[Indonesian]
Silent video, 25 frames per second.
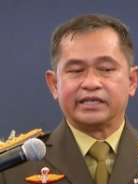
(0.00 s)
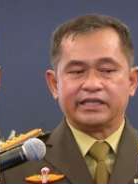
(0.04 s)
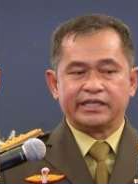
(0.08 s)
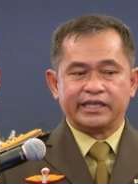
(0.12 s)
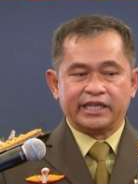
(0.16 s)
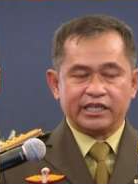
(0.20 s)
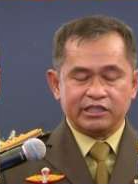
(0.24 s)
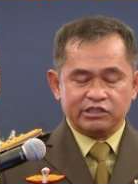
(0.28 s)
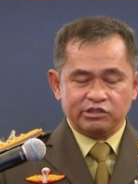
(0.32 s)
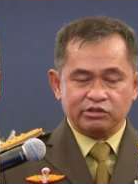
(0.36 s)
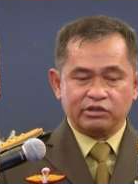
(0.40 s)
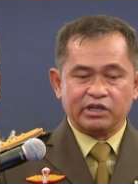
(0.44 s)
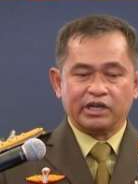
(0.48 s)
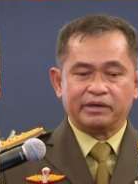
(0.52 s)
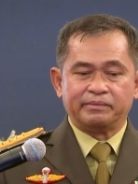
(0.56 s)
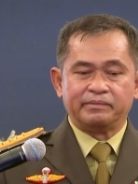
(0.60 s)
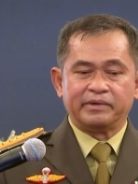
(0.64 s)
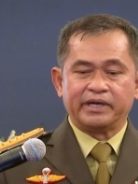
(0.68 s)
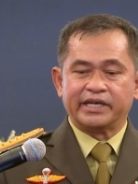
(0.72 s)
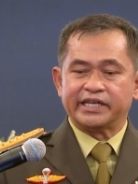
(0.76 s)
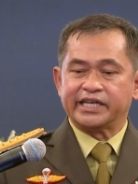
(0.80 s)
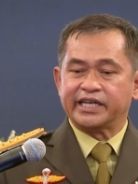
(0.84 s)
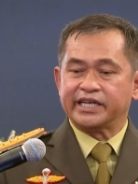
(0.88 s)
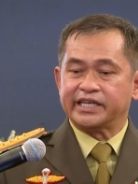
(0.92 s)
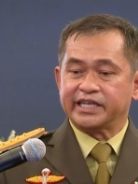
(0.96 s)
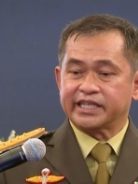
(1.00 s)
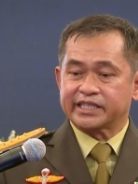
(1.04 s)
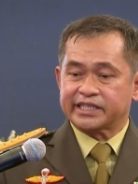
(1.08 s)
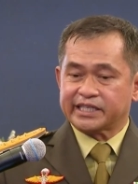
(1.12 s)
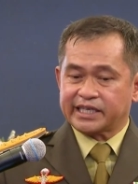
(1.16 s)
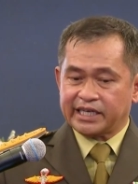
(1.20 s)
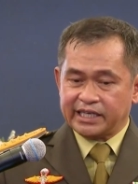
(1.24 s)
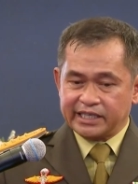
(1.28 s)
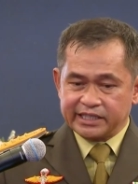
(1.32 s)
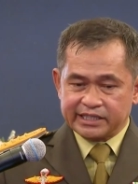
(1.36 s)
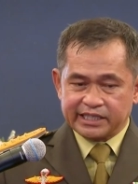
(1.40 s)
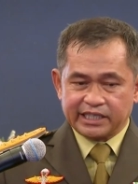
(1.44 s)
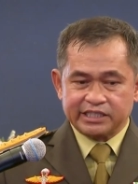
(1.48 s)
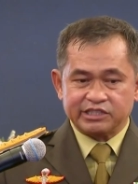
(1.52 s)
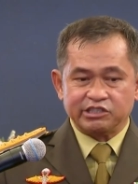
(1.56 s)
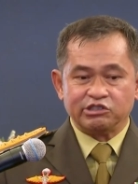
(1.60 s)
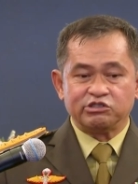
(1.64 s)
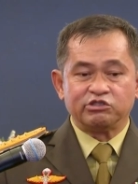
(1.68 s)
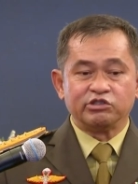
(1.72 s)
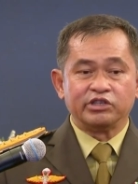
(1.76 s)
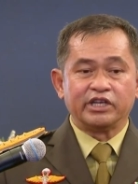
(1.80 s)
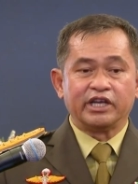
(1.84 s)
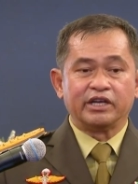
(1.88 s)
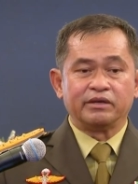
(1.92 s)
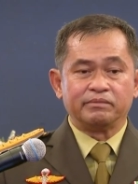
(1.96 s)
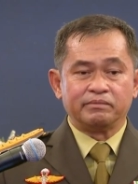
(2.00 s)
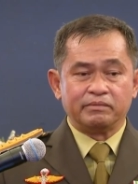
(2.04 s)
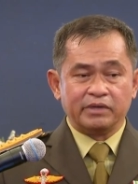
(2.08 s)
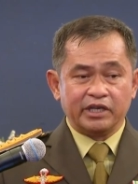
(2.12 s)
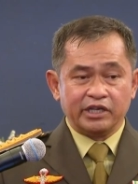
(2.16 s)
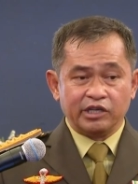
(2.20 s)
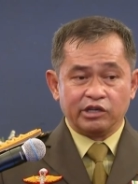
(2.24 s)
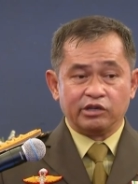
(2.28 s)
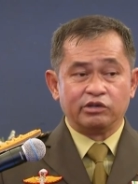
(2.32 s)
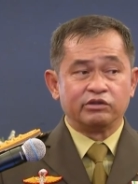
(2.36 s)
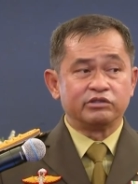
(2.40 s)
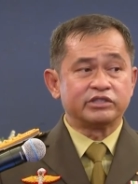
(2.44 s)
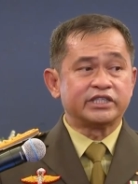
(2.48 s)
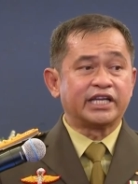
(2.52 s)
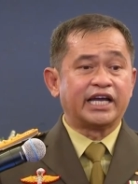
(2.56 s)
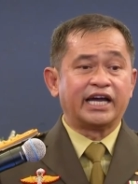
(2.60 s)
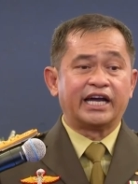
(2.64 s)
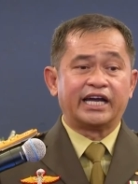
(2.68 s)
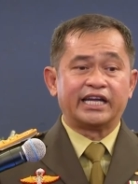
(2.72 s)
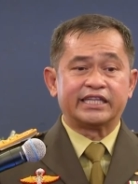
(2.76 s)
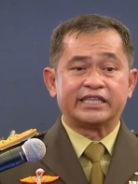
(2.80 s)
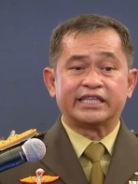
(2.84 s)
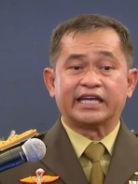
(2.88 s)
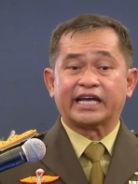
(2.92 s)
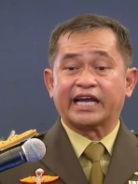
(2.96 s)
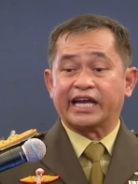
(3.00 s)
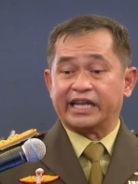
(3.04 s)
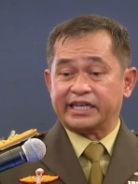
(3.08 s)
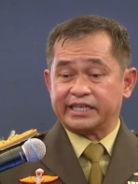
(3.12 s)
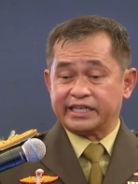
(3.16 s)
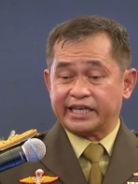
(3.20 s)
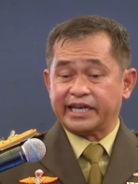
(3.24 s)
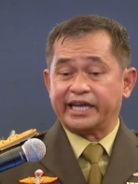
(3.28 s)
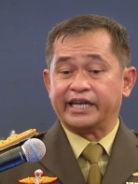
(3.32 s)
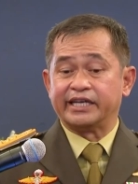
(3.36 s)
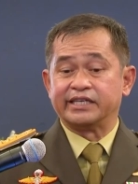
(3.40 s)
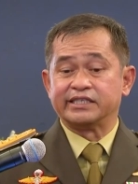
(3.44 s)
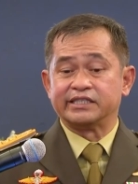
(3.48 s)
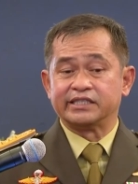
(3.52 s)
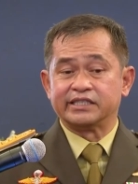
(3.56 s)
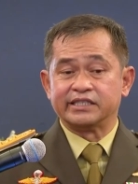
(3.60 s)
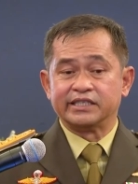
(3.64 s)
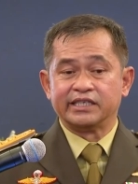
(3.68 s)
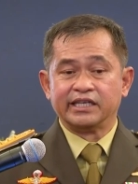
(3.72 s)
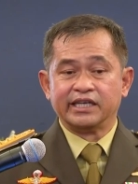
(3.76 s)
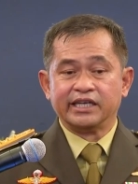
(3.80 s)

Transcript: Dan juga mengenai netralitas itu yang beliau sangat tekankan.